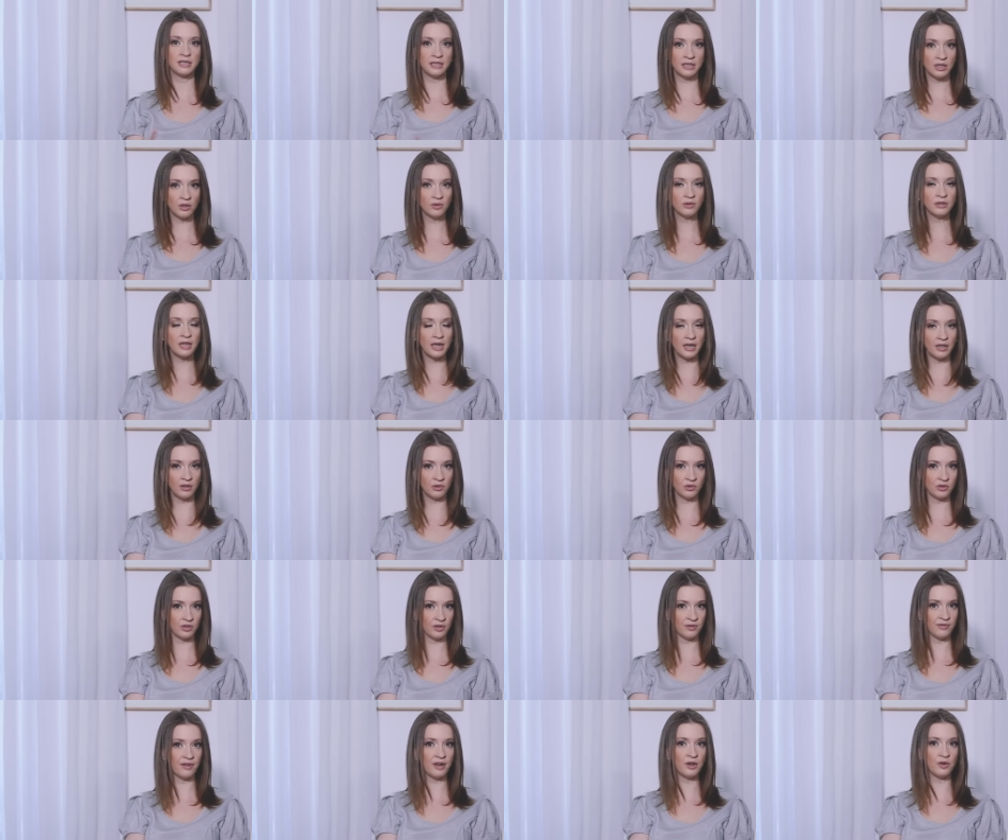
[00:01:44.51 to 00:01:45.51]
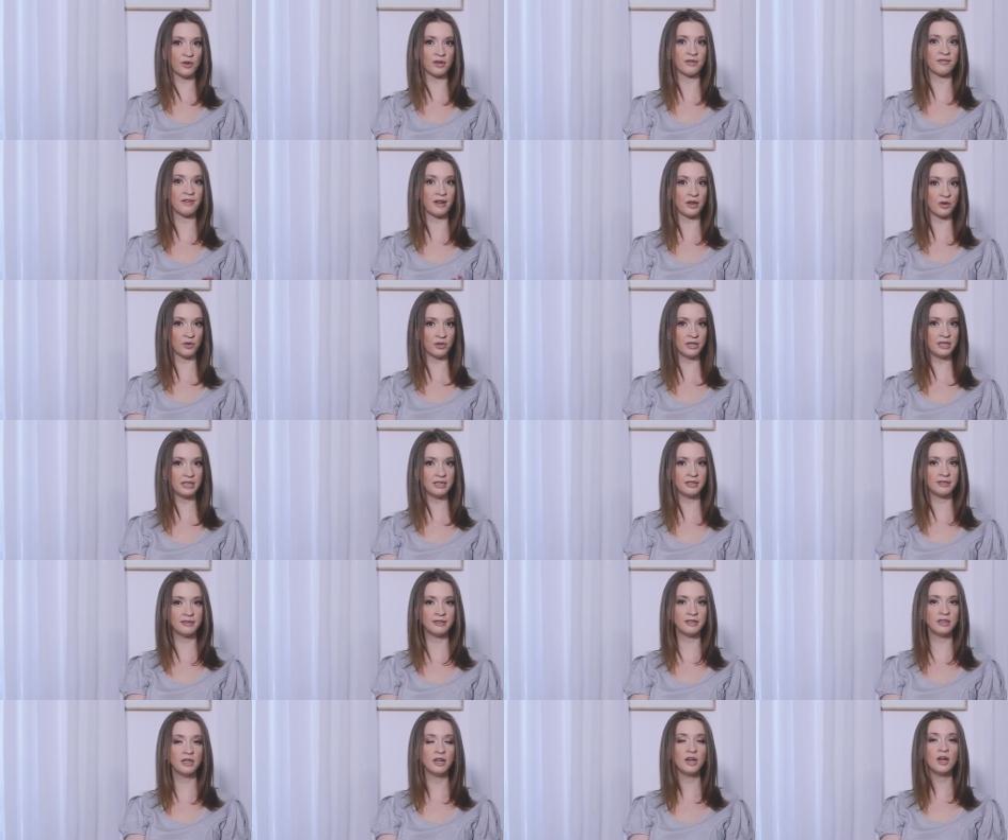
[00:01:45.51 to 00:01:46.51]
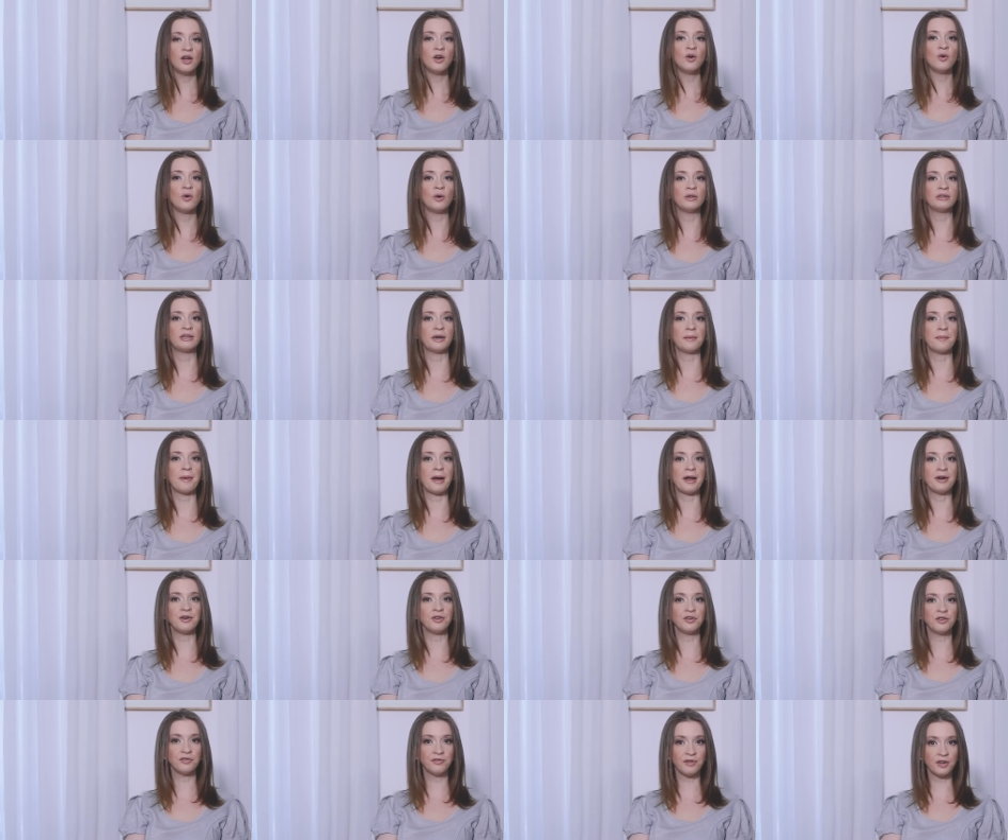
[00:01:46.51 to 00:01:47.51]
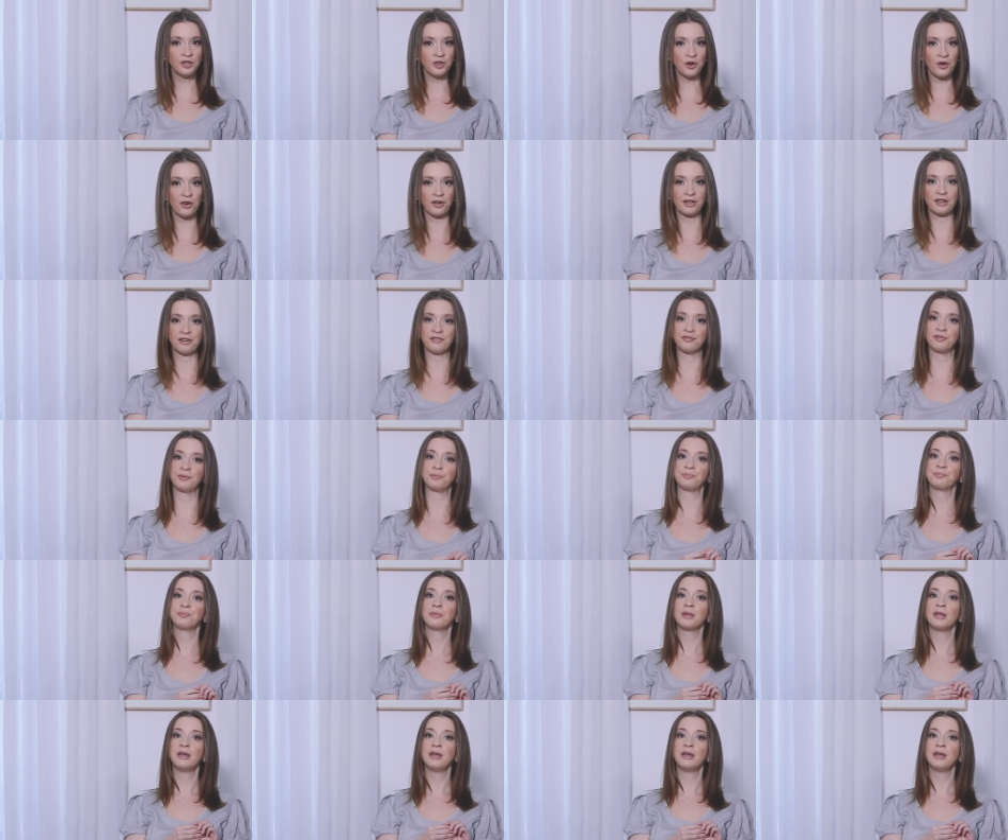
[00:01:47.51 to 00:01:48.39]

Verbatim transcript: Então tem o seu valor, valorize o trabalho do fotógrafo.